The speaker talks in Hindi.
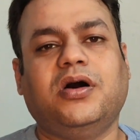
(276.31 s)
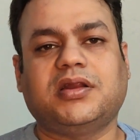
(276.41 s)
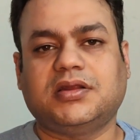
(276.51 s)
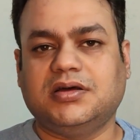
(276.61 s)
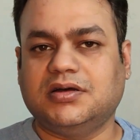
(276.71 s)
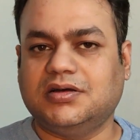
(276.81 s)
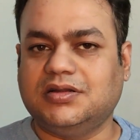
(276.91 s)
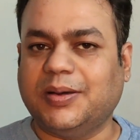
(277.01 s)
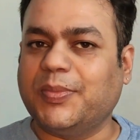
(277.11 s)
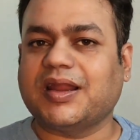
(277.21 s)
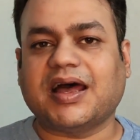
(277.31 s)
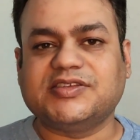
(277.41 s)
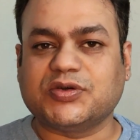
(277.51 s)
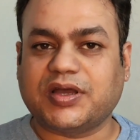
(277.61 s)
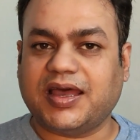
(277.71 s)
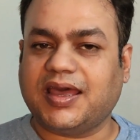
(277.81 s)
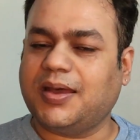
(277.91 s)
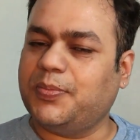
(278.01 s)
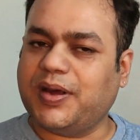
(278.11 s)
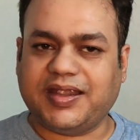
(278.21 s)
और नंबर आ चुका
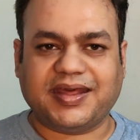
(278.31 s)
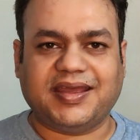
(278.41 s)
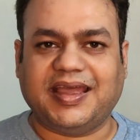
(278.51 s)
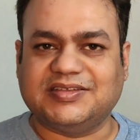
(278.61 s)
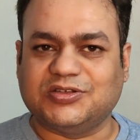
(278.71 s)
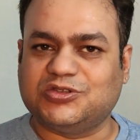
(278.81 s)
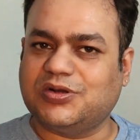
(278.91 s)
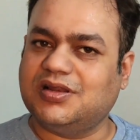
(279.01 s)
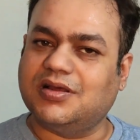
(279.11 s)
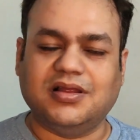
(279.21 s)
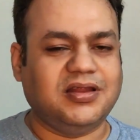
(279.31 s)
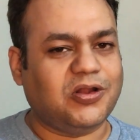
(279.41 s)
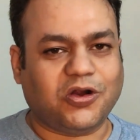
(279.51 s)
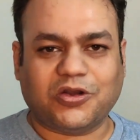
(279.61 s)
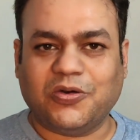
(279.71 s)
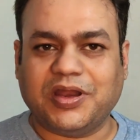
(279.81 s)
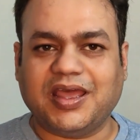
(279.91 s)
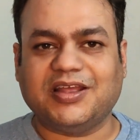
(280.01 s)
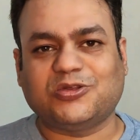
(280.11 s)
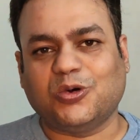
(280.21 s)
है बट एज यूजल लॉकडाउन
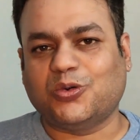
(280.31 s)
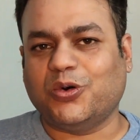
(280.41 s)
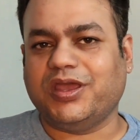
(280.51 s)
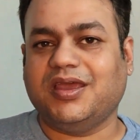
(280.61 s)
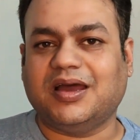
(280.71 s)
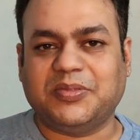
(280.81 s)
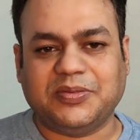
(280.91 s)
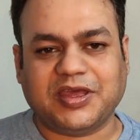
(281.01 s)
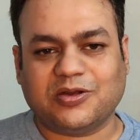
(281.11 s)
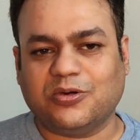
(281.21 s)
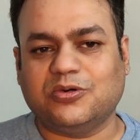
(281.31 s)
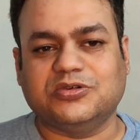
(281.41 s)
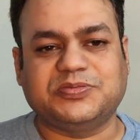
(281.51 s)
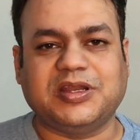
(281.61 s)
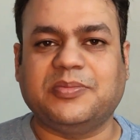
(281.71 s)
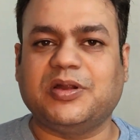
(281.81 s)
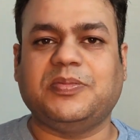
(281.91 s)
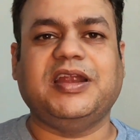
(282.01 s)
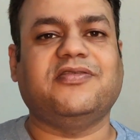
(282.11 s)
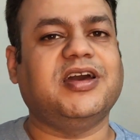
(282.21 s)
है तो कोई अभी मेरे को उस पर नंबर
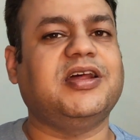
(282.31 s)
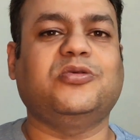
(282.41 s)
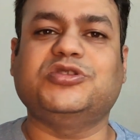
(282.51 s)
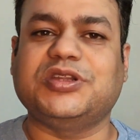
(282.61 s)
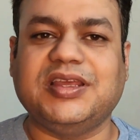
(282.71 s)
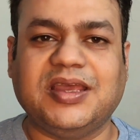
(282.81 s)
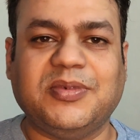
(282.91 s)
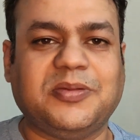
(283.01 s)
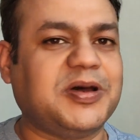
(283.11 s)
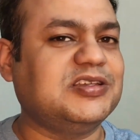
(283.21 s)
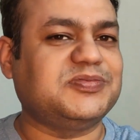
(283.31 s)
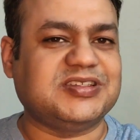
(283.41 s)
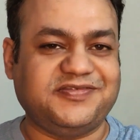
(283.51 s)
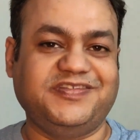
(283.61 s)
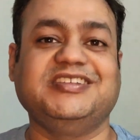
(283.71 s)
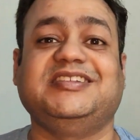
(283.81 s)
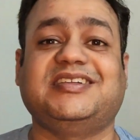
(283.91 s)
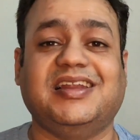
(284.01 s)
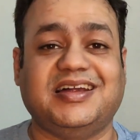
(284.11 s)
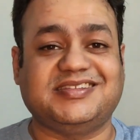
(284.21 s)
प्लेट वगैरह कुछ नहीं है मेरे पास सिर्फ
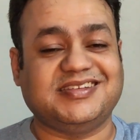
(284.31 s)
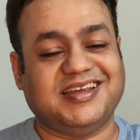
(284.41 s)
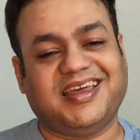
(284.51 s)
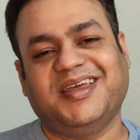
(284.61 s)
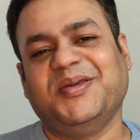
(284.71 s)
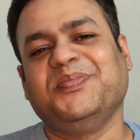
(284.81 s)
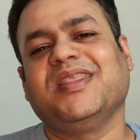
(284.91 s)
डिजिटल आर है